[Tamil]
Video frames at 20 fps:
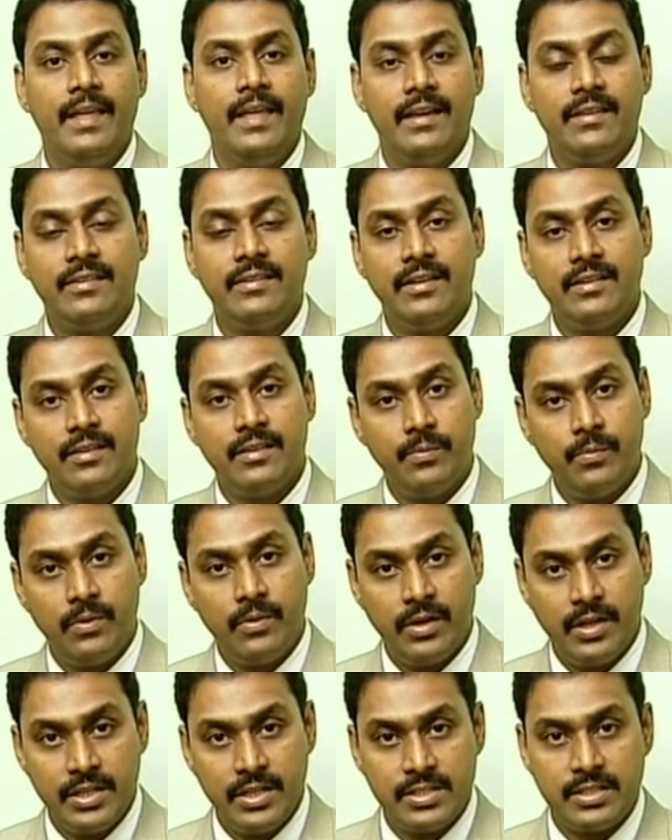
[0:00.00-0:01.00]
எக்ஸசைஸை
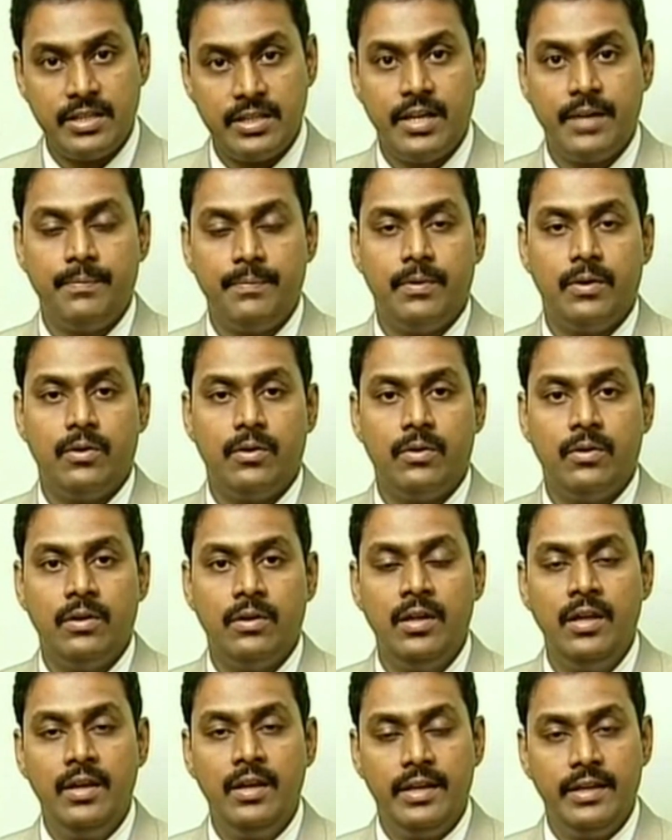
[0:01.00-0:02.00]
முன்னாடியே ஸ்டார்ட் பண்ணணும்
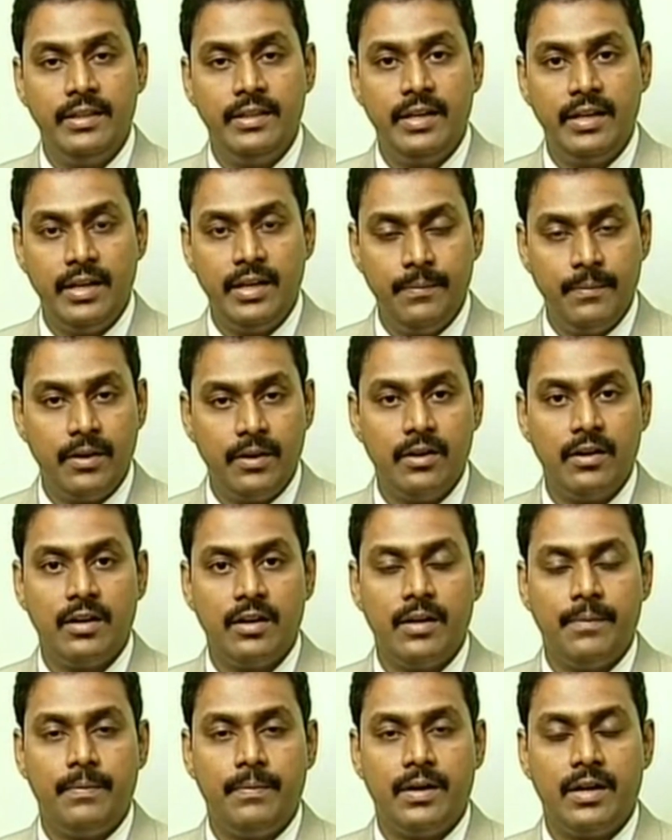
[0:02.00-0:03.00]
இதெல்லாம்
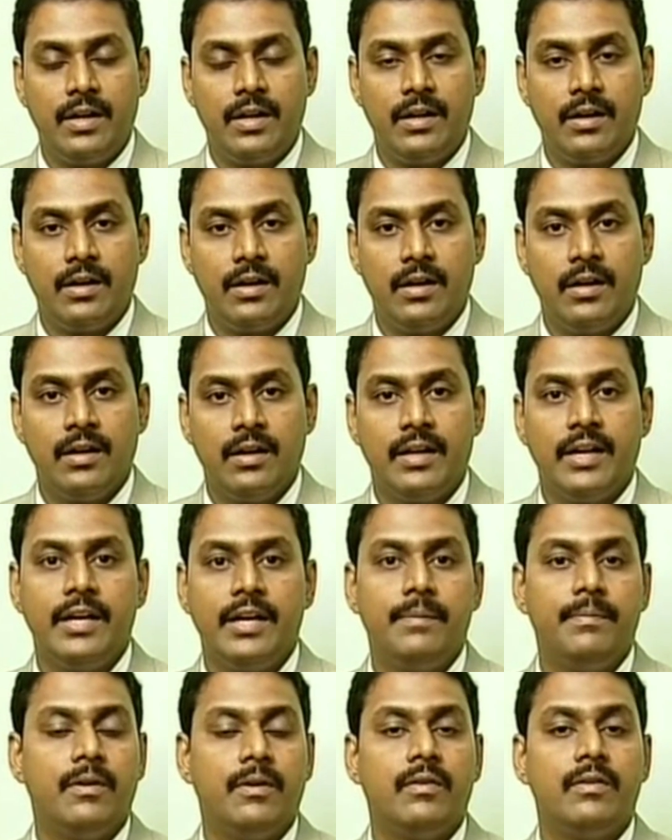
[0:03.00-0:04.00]
ரெகுலராக பண்ணாங்கன்னா
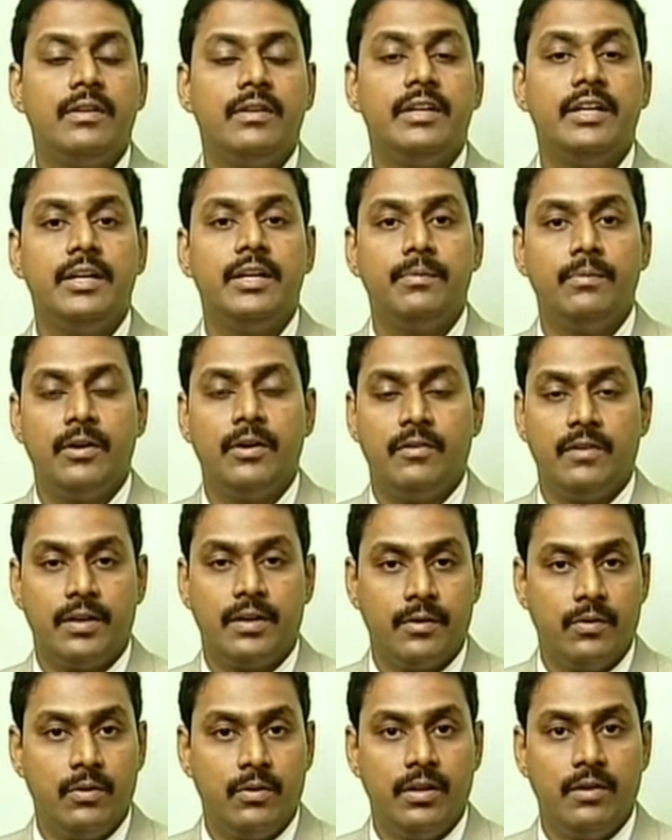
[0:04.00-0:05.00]
கண்டிப்பாக வந்து இடுப்புல
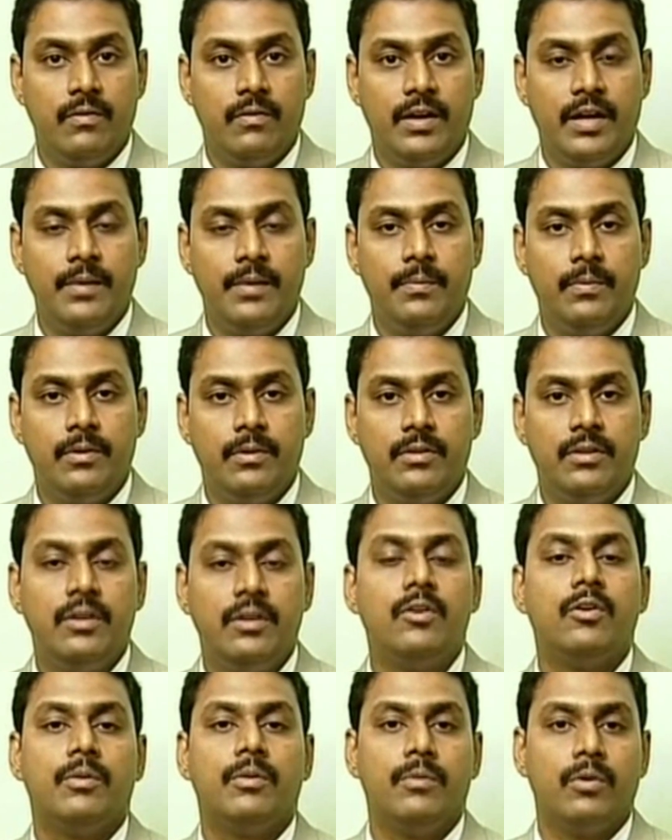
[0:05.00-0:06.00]
வரக்கூடிய வாய்ப்பு வந்து
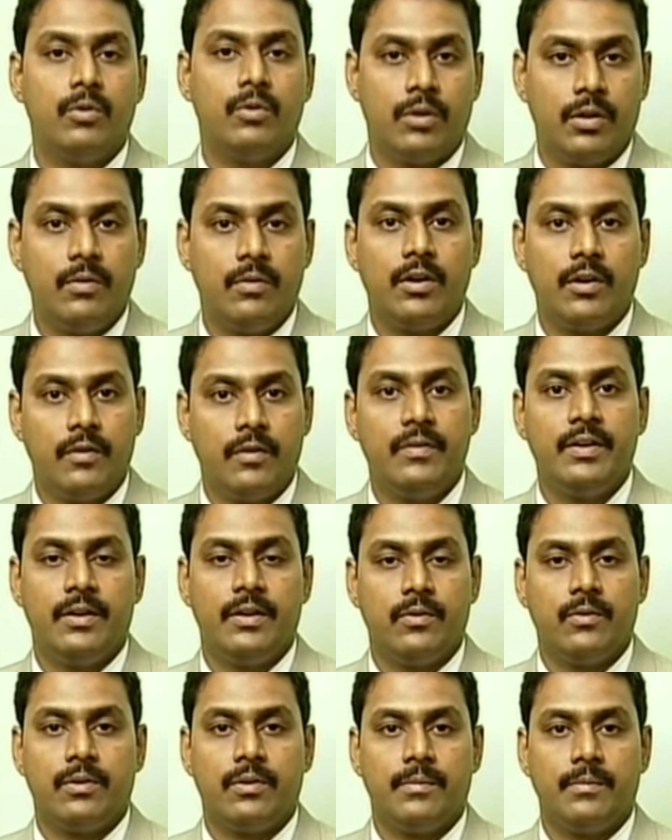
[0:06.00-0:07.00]
ரொம்ப குறைவாகவே
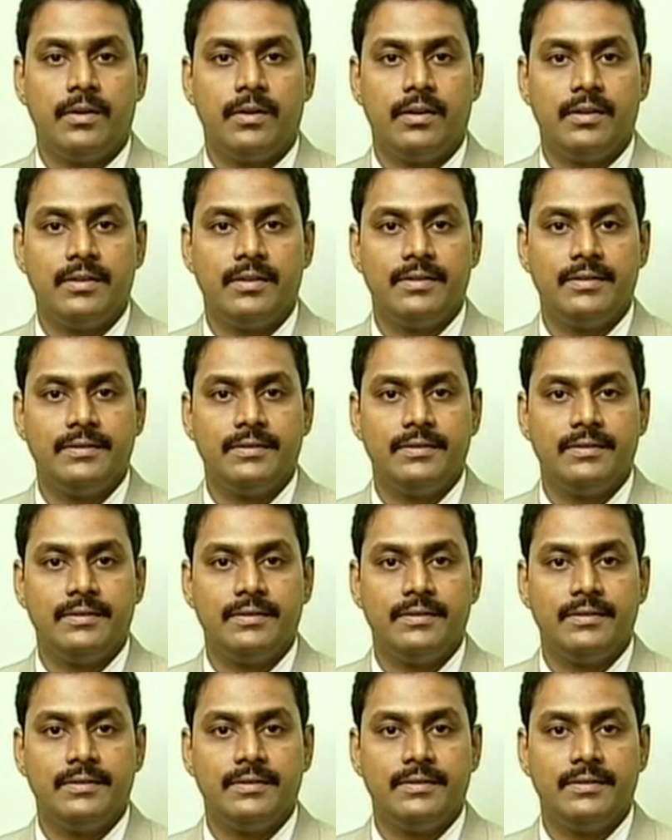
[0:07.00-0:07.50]
இருக்கும் நம்மளுக்கு